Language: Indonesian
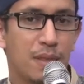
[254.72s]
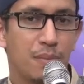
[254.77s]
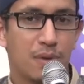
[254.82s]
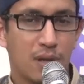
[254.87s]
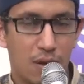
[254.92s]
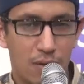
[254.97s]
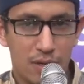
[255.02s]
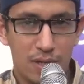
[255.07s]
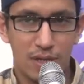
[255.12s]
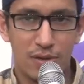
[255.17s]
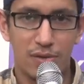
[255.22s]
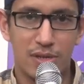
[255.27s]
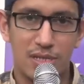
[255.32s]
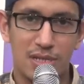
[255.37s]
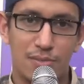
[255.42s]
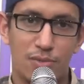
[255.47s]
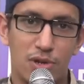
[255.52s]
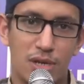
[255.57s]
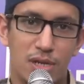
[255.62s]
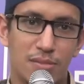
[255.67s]
tapi kalau di
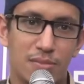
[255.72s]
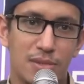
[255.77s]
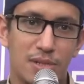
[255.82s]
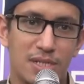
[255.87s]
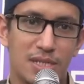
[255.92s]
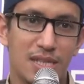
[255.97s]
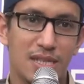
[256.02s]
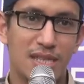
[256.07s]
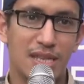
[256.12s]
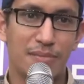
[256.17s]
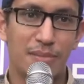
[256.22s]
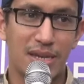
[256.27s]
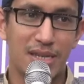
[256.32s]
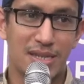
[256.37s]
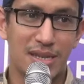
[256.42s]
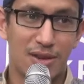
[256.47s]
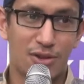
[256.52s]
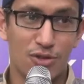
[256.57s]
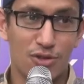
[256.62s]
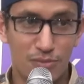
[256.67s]
Indonesia mungkin Siti
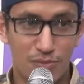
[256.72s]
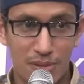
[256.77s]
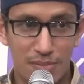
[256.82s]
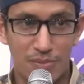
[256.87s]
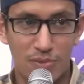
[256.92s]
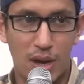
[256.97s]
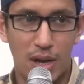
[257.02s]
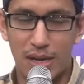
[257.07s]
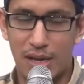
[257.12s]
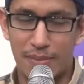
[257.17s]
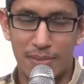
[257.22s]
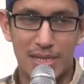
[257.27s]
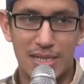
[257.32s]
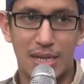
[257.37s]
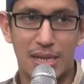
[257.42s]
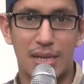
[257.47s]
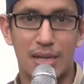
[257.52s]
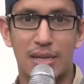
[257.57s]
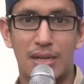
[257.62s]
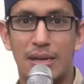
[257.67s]
Maisaro itu perempuan, nggak
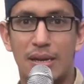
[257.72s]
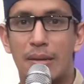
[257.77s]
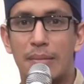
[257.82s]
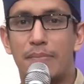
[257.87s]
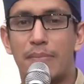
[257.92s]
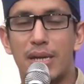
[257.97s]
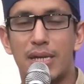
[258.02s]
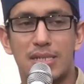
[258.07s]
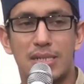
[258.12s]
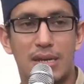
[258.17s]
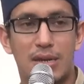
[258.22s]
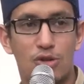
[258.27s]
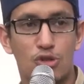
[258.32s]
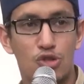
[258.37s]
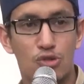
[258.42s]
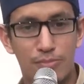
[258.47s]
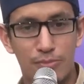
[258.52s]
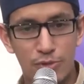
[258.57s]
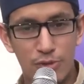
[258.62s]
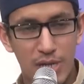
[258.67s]
masalah. Maisaro
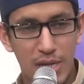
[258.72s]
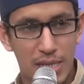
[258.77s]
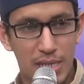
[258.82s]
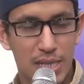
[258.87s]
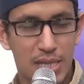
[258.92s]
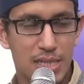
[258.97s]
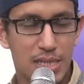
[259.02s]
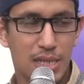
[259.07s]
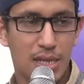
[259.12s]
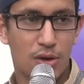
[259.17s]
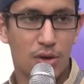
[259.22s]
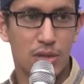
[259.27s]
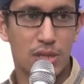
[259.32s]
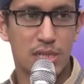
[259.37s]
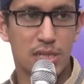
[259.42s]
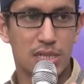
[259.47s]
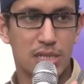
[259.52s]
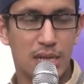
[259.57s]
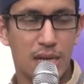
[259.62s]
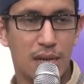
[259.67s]
itu budaknya Siti
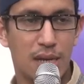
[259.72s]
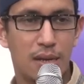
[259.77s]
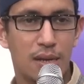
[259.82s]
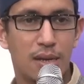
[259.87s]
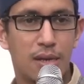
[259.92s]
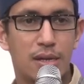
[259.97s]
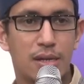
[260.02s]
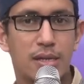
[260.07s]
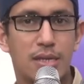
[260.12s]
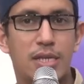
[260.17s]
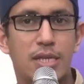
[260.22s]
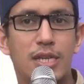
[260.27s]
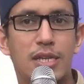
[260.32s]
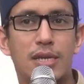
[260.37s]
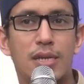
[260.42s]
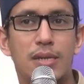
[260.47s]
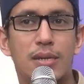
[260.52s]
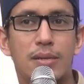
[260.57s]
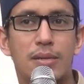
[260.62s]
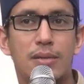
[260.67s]
Khadijah
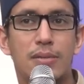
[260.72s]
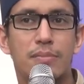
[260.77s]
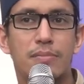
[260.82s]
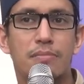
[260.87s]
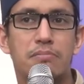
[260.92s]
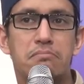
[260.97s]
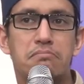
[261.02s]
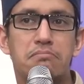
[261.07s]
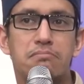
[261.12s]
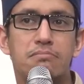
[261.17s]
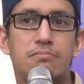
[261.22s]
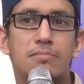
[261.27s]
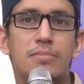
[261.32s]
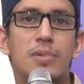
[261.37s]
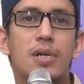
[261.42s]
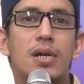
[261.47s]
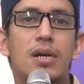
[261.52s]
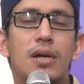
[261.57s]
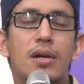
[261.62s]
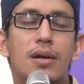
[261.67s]

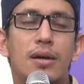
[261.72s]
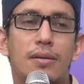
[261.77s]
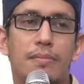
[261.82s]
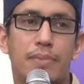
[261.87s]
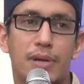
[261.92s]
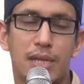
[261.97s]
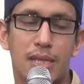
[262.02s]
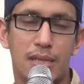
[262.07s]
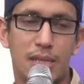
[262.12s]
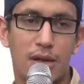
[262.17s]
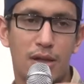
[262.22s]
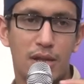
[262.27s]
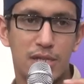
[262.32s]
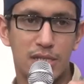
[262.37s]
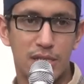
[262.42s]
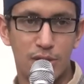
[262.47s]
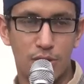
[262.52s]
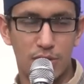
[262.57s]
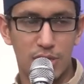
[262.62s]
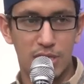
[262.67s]
diperintah oleh
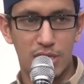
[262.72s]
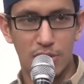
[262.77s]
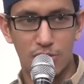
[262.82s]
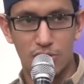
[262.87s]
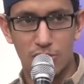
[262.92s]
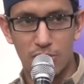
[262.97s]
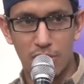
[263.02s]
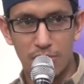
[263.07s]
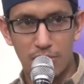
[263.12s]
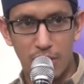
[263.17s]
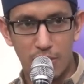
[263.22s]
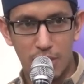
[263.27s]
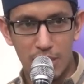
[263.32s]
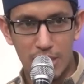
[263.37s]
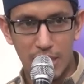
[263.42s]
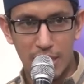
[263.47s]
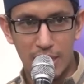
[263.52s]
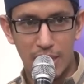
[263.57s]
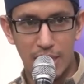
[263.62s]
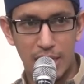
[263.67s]
Siti Khadijah untuk
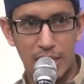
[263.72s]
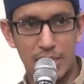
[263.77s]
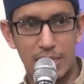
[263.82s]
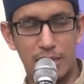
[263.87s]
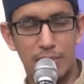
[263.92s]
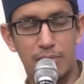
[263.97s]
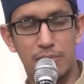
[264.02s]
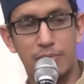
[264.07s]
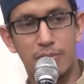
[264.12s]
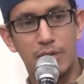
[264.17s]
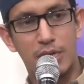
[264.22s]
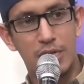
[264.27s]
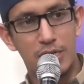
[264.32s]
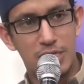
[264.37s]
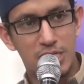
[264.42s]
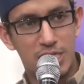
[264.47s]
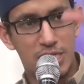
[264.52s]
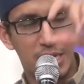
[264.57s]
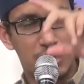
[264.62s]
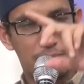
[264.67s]
membawa dagangannya ke
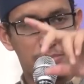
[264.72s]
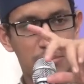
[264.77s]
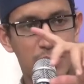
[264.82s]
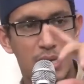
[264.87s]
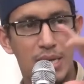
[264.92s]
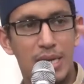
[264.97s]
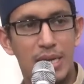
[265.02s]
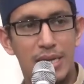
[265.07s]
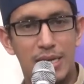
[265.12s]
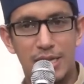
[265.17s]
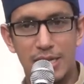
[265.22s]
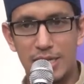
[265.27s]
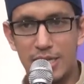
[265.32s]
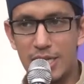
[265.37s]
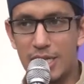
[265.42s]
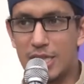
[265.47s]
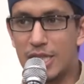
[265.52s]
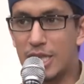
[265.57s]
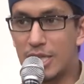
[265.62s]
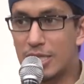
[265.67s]
Syam
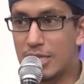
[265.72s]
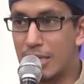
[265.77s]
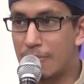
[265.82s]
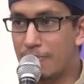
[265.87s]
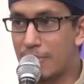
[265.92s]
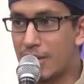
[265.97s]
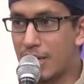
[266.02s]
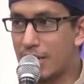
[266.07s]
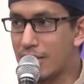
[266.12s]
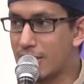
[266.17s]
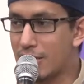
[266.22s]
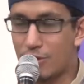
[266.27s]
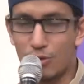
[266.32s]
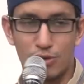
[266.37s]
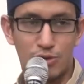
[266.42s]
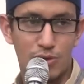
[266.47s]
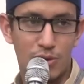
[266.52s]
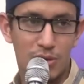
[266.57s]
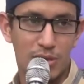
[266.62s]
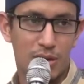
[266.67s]
dititipkan ke
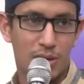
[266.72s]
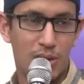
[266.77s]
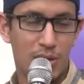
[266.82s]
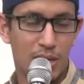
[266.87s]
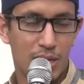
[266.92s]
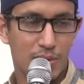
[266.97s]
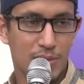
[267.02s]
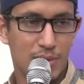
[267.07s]
Rasul saw